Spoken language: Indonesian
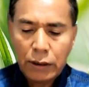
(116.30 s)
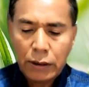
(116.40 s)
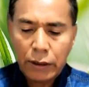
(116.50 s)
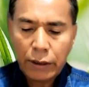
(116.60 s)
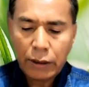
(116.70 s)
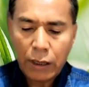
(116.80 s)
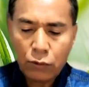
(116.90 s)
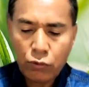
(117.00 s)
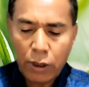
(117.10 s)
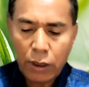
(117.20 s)
dan
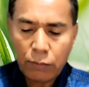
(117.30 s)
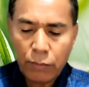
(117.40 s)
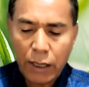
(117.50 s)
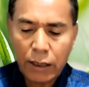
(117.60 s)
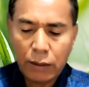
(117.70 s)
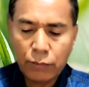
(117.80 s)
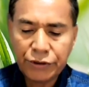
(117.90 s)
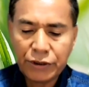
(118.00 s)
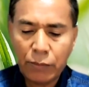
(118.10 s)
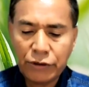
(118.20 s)
aku akan makan
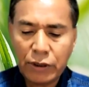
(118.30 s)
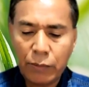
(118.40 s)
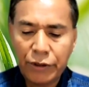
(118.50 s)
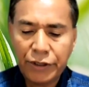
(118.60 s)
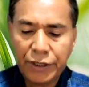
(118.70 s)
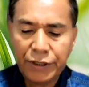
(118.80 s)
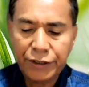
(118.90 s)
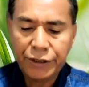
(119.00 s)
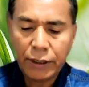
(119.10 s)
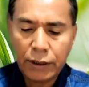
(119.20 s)
bersama-sama dengan
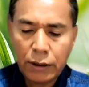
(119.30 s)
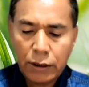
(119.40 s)
dia,